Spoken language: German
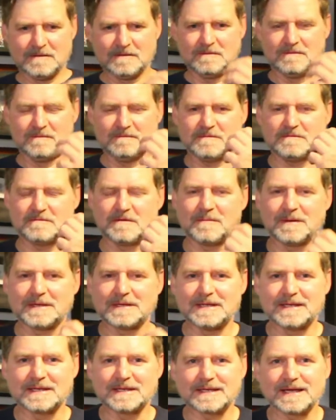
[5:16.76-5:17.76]
wie wenn
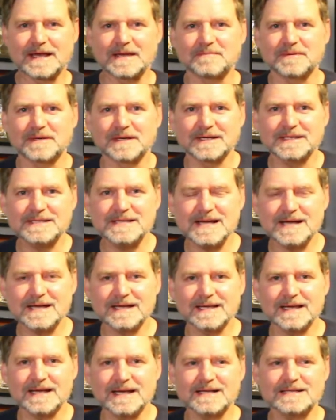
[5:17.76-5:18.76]
man den
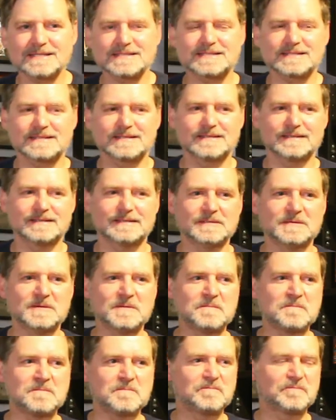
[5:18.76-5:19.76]
Caipirinha-Glas
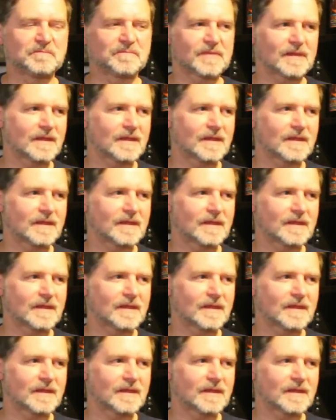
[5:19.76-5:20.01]
ähm,